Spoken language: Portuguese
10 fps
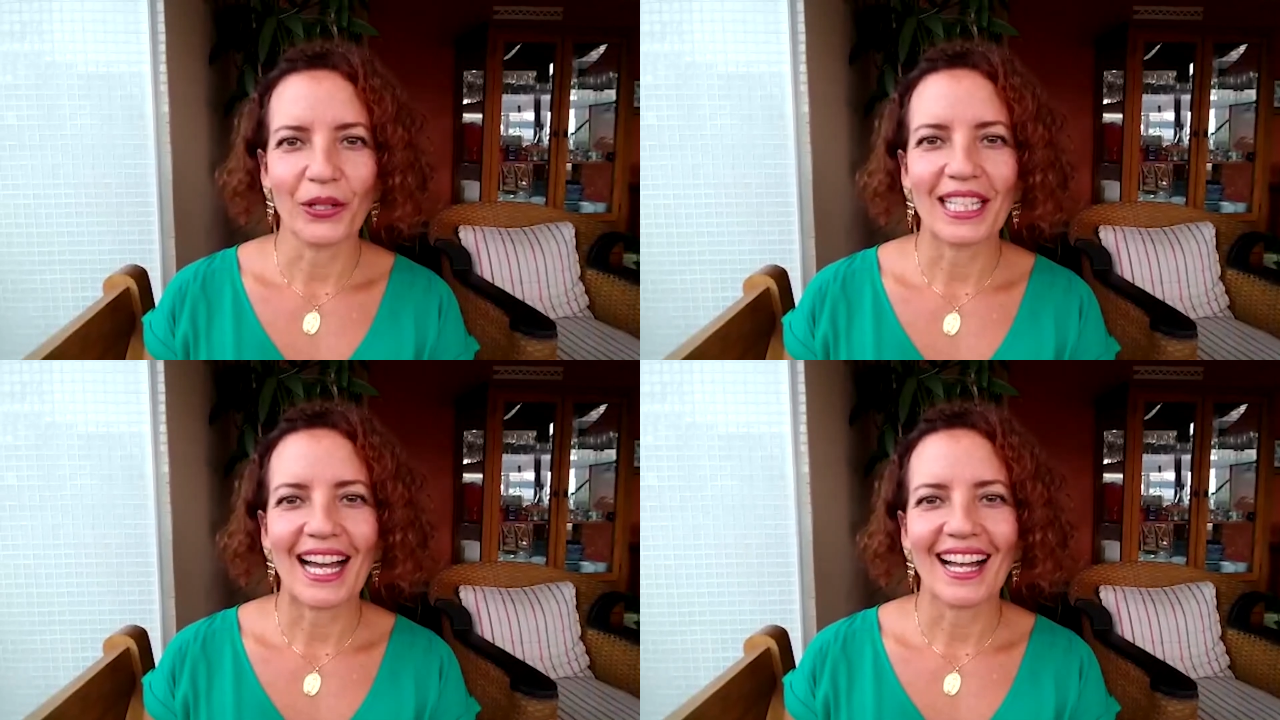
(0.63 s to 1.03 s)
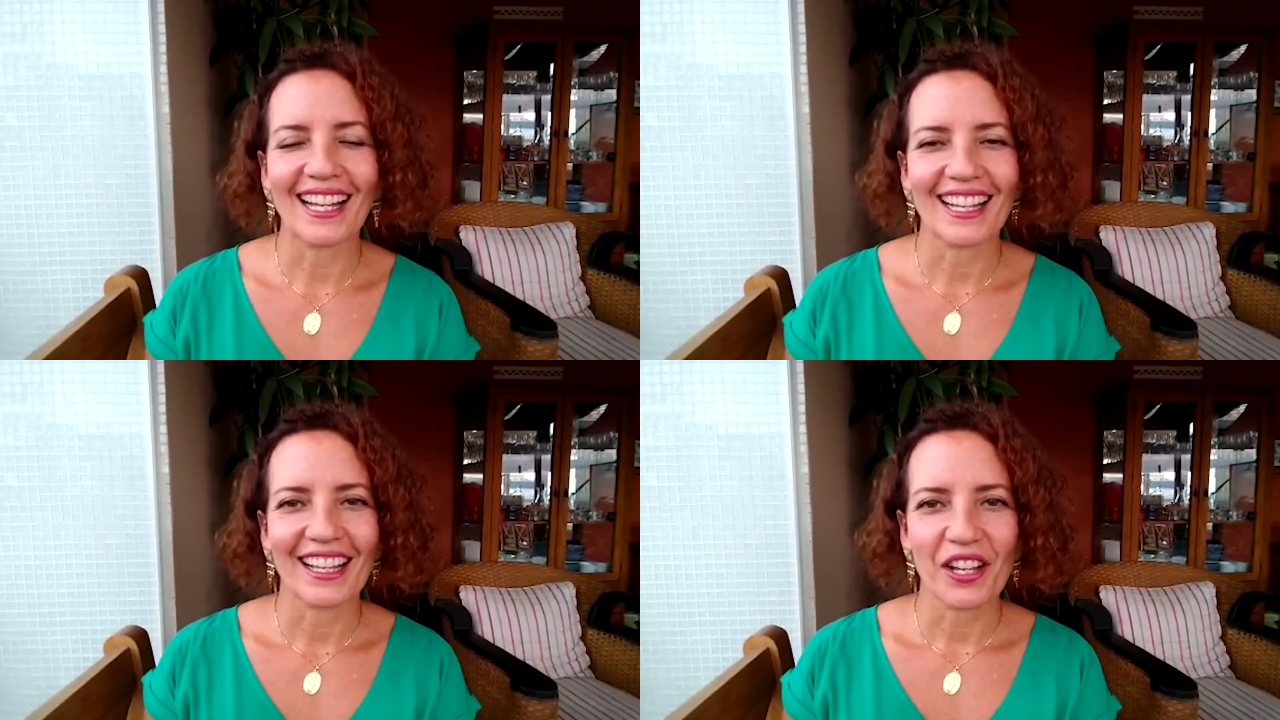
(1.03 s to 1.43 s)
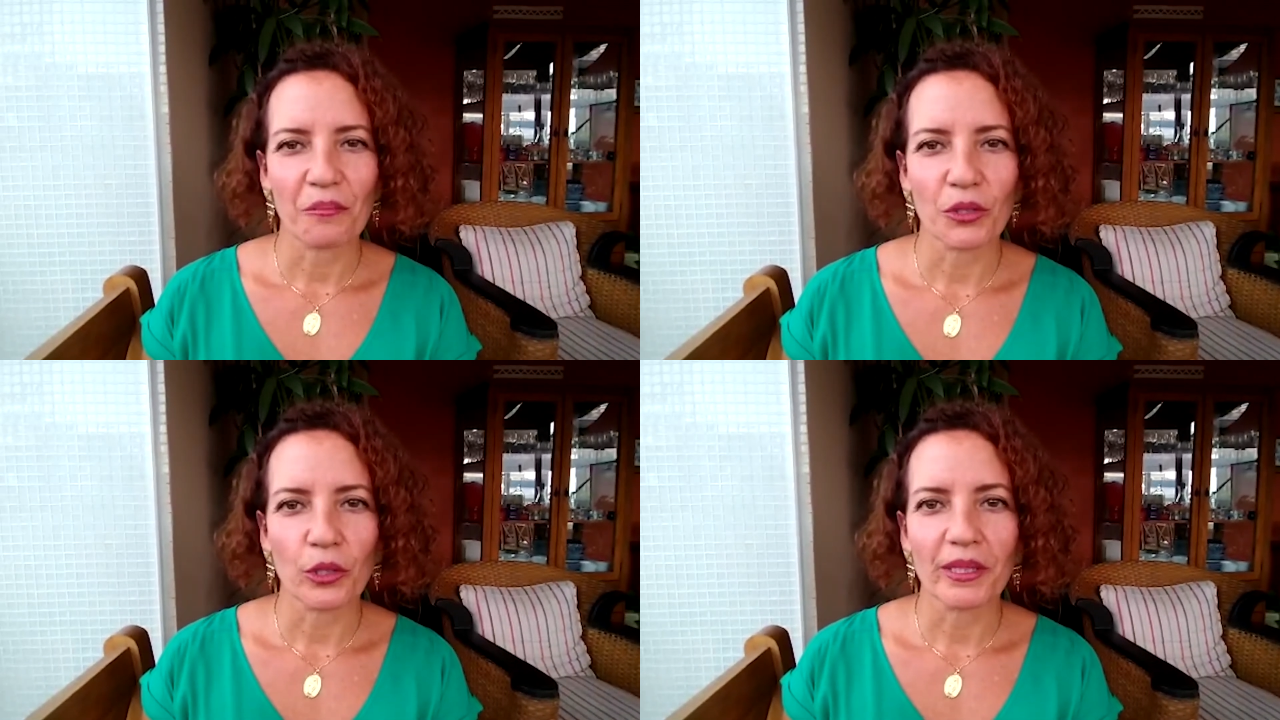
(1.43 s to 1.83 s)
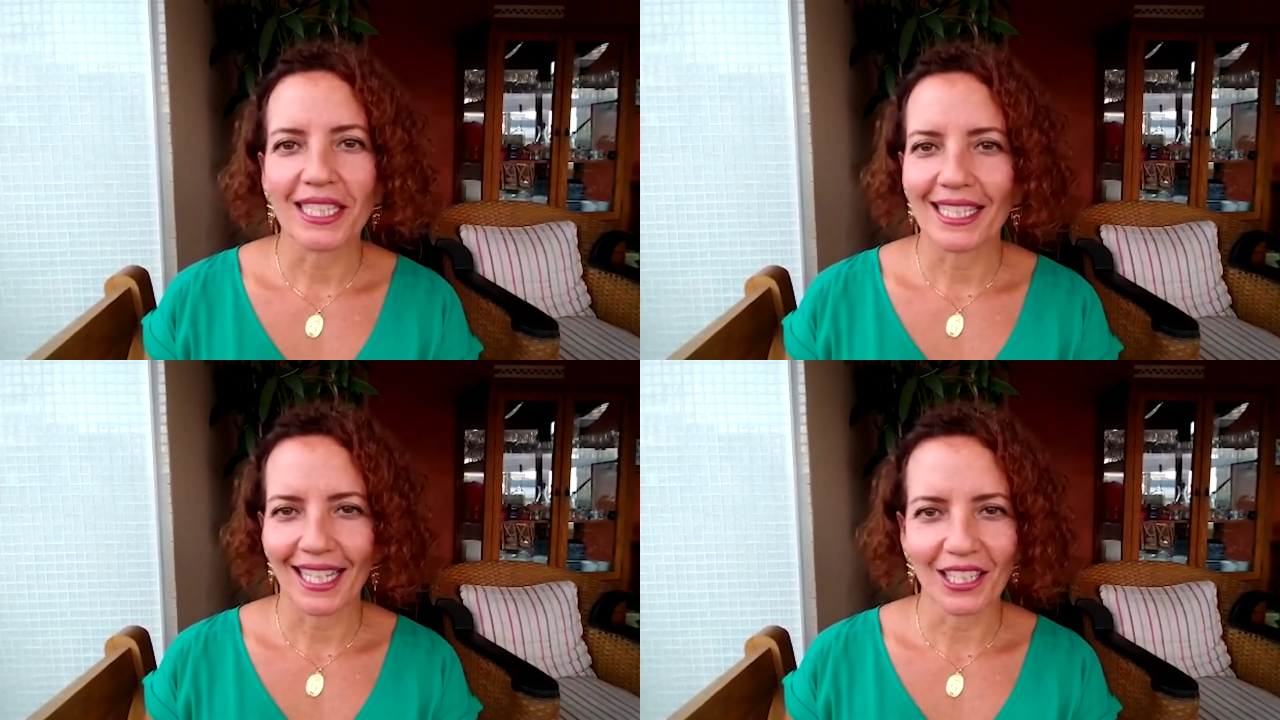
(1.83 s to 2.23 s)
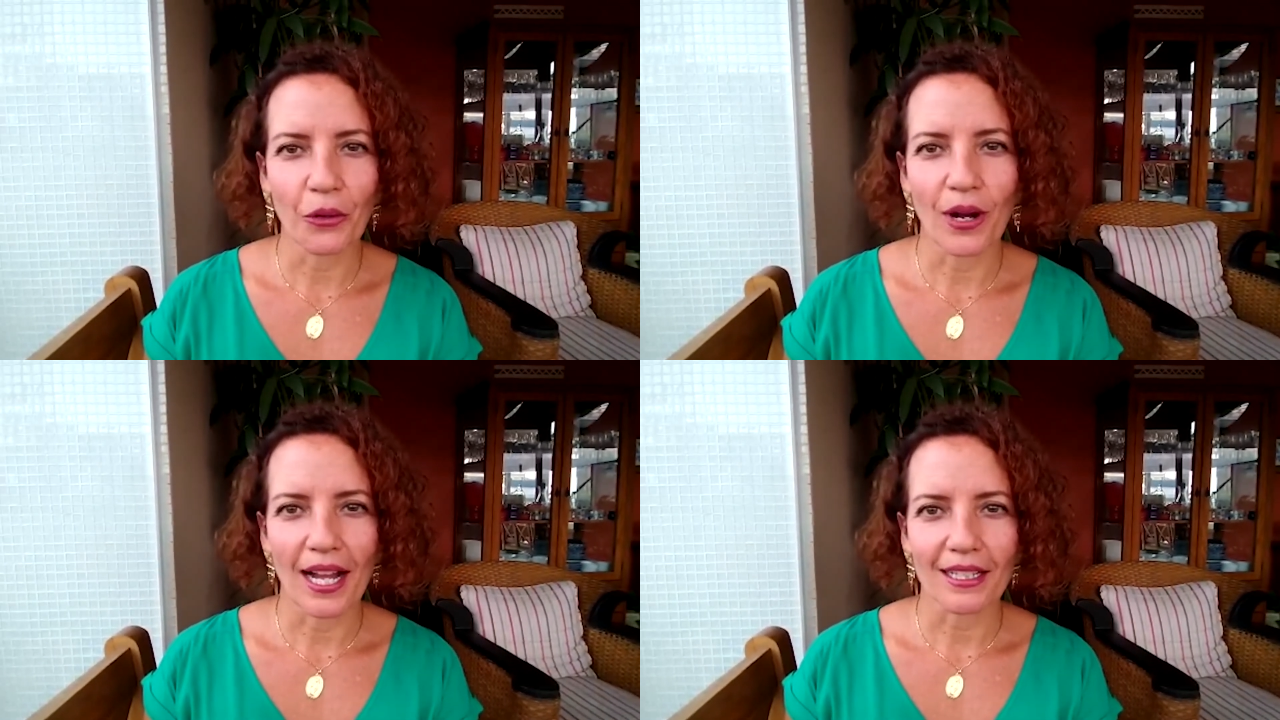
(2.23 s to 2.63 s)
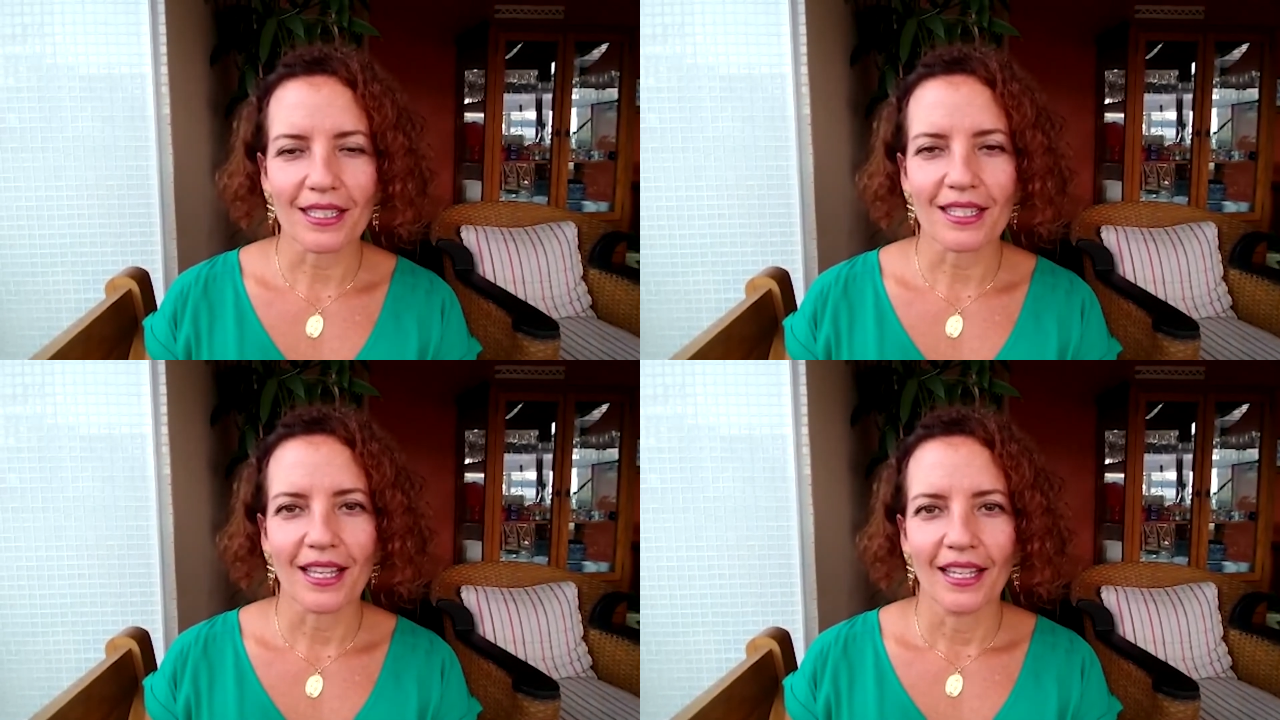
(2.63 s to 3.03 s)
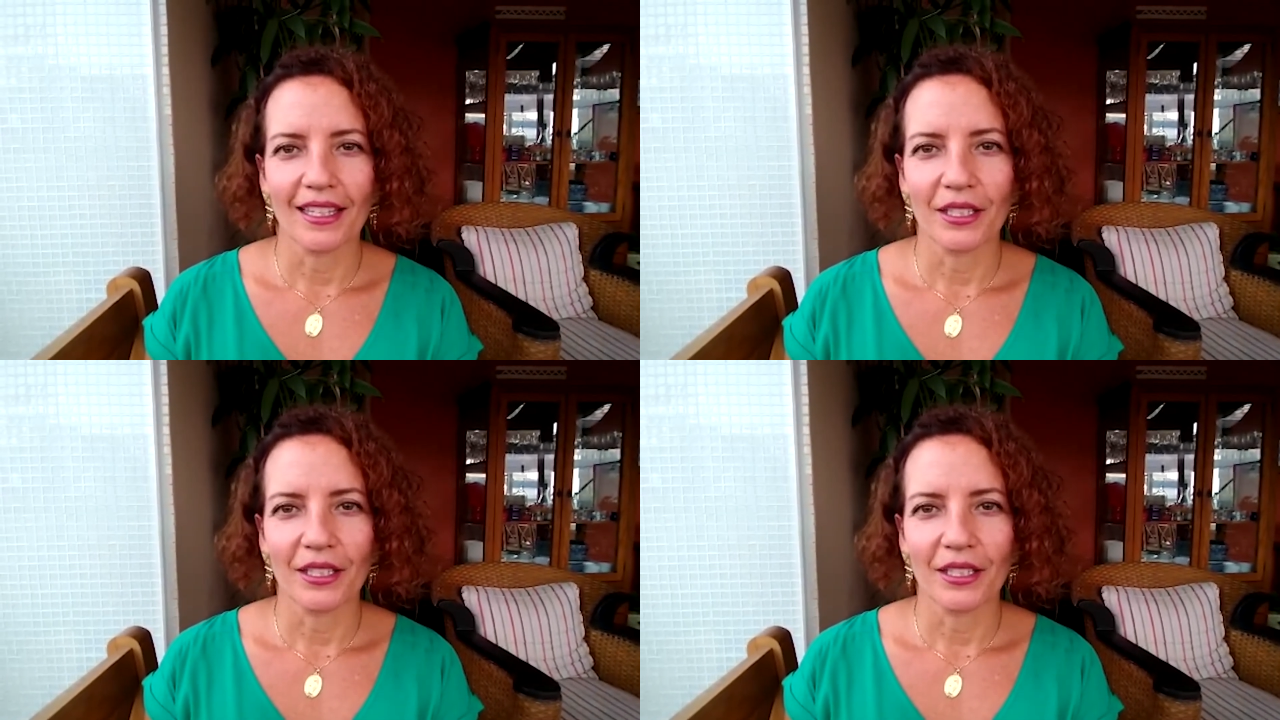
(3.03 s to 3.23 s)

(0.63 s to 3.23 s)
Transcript: Olá, meu nome é Daniela Quax